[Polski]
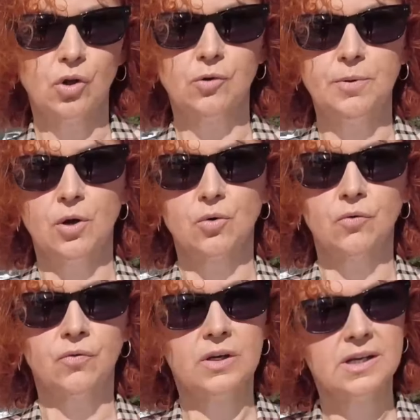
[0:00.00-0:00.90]
od
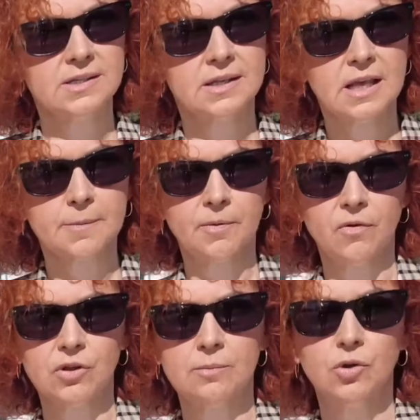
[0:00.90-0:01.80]
odbiorów jest jednak
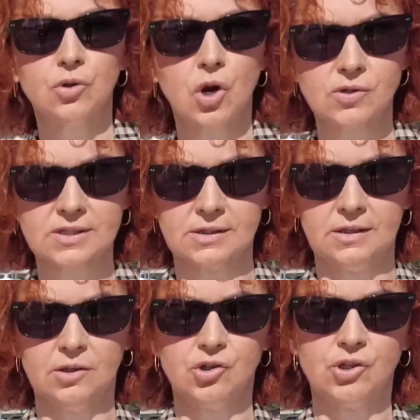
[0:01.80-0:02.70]
powodem do
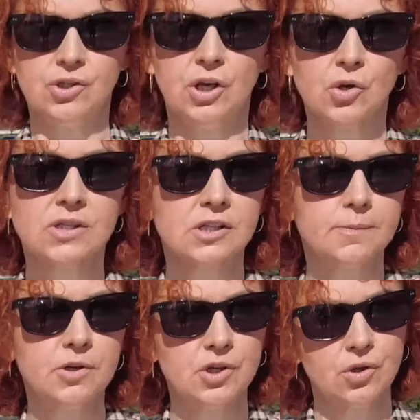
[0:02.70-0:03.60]
troski, czy nie
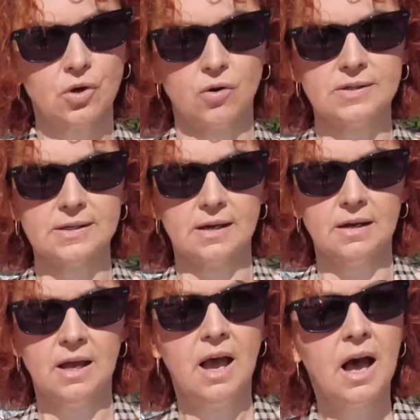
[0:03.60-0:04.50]
rozsypie się do końca,
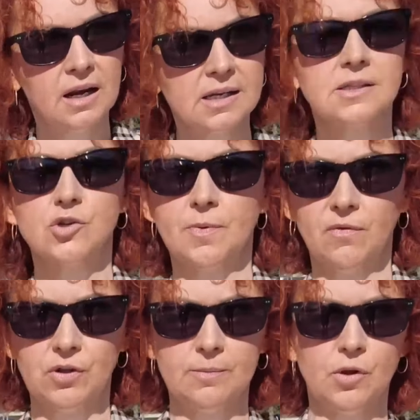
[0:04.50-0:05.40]
ale jest też
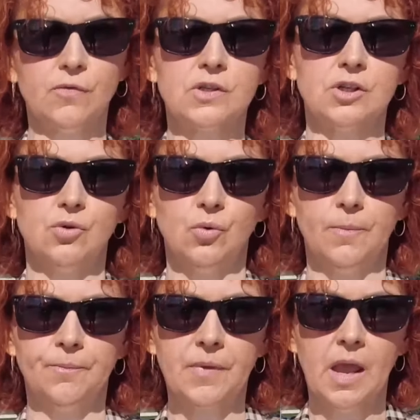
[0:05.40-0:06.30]
powodem do wstydu.
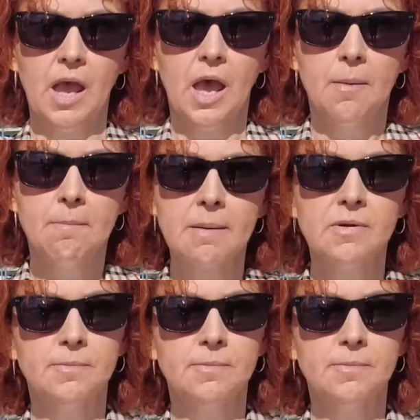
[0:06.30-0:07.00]
Mamy